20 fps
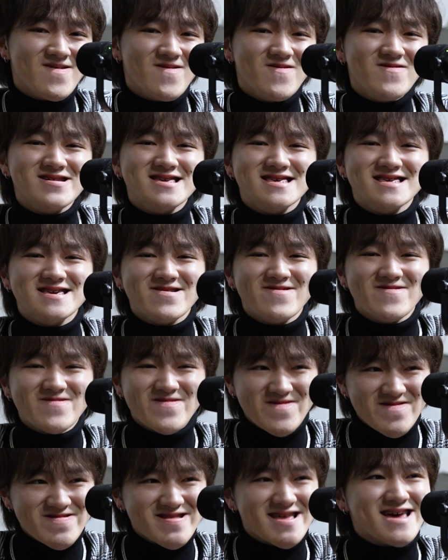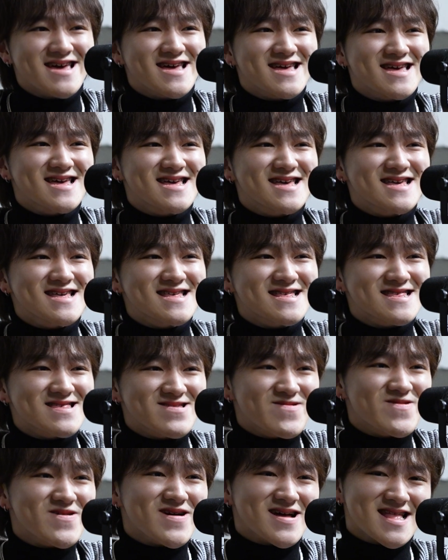大きいことをね、し
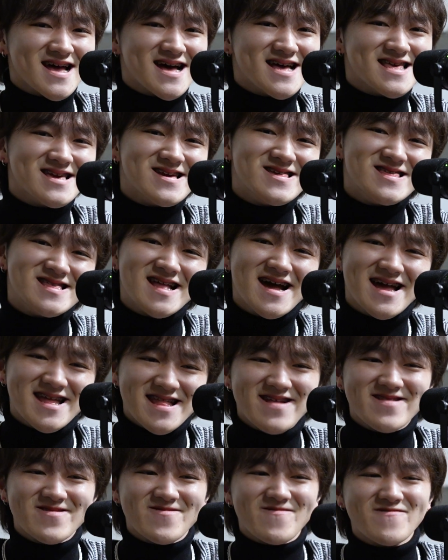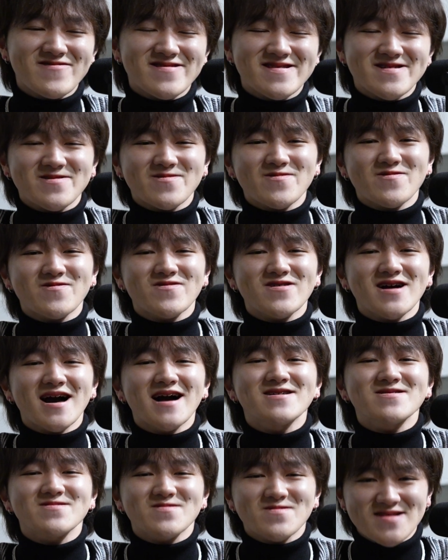ようかな、行きたいなと思ってるところが
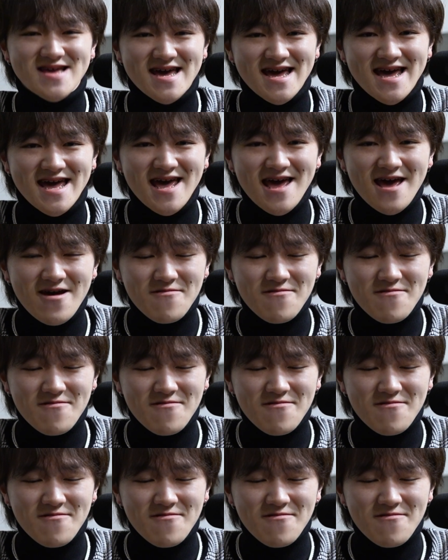あるので、